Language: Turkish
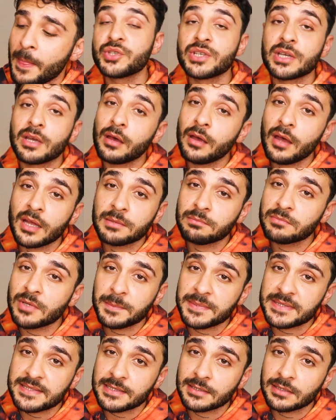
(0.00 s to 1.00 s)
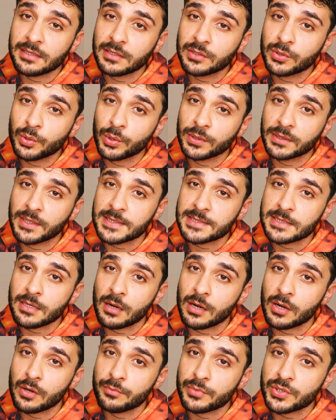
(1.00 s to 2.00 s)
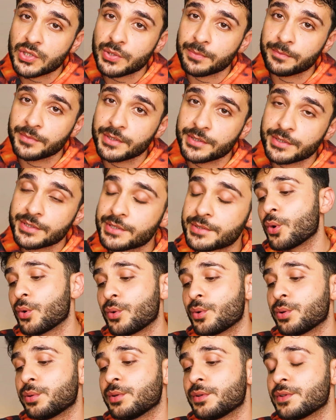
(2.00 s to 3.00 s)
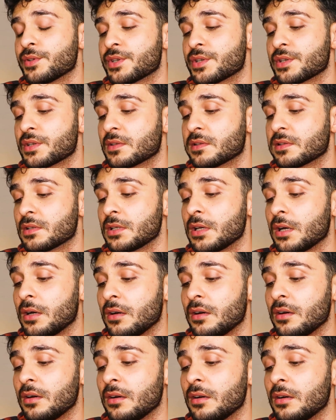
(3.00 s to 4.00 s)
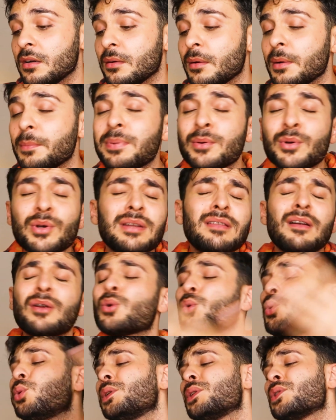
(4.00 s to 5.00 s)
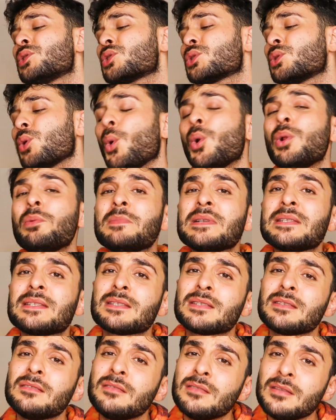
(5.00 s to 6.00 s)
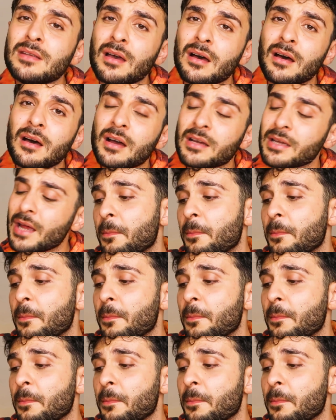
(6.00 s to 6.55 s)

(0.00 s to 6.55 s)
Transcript: Önceki hayatımda bisiklet yolu tasarlamışımdır. Çok kullanışlı ya. Ay bu kadar kullanışlı olmasın ya.